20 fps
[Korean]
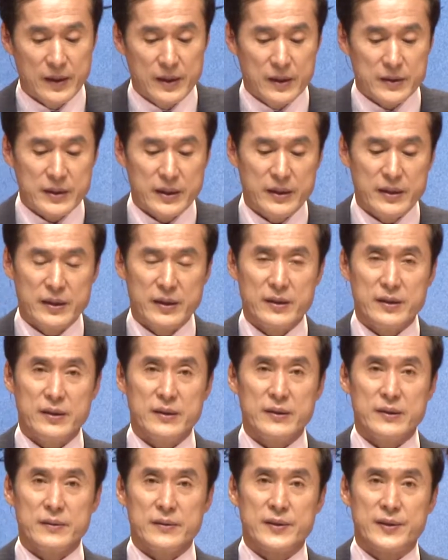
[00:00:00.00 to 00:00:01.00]
그래서
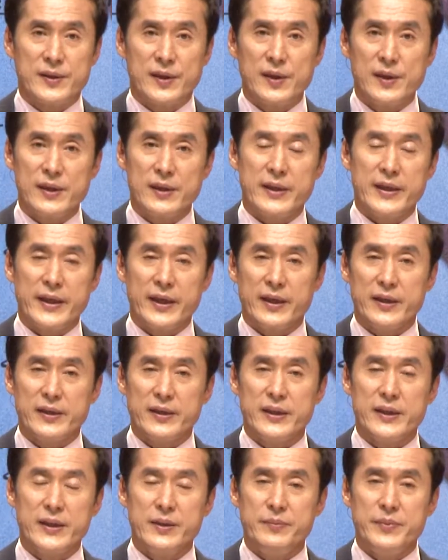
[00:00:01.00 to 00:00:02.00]
이런 절기의
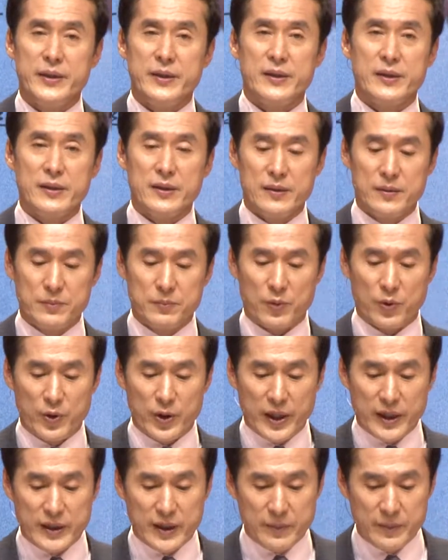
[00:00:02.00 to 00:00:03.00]
의미를
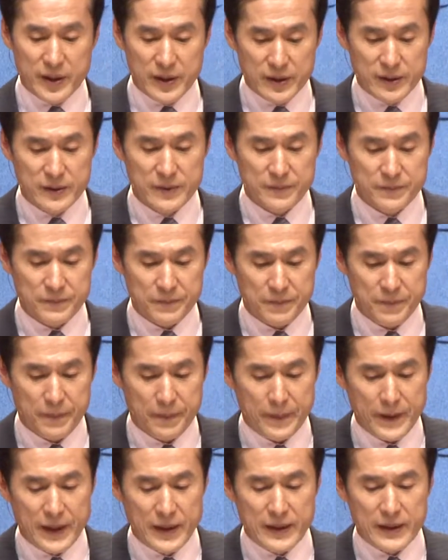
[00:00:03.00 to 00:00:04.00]
모르게 되면은
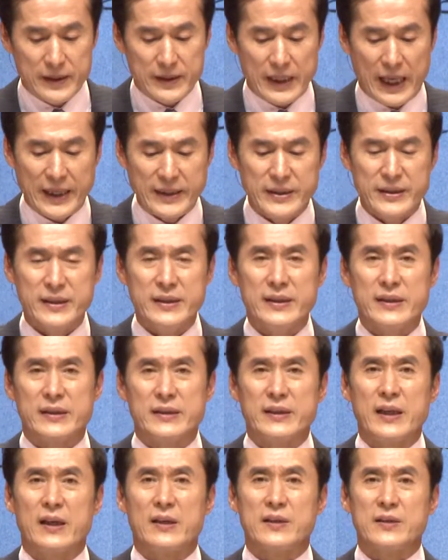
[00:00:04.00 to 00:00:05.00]
단지
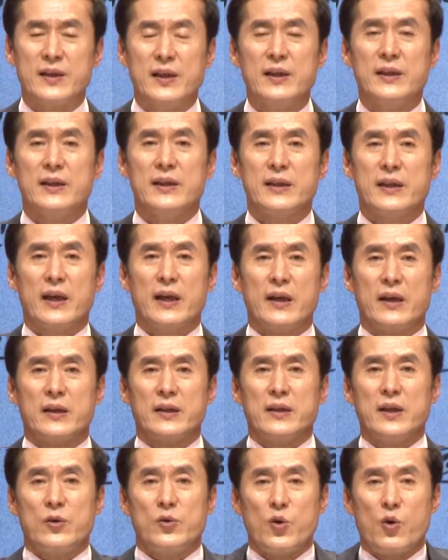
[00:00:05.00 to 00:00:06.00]
그냥 절기 때
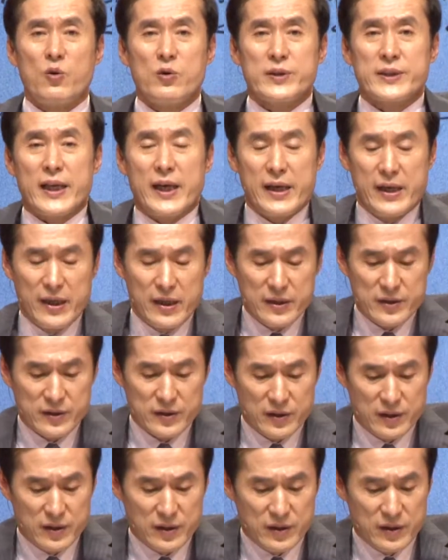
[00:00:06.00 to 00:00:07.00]
그냥
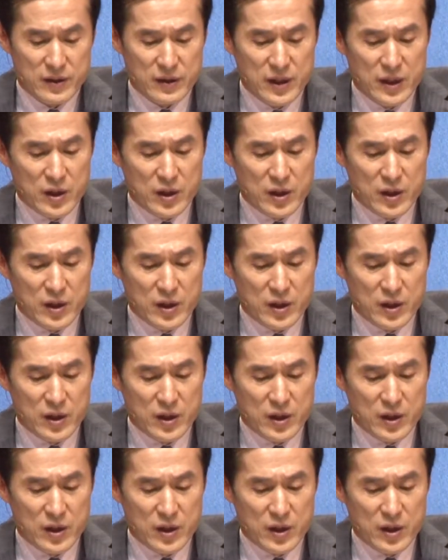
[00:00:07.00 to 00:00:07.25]
농사해서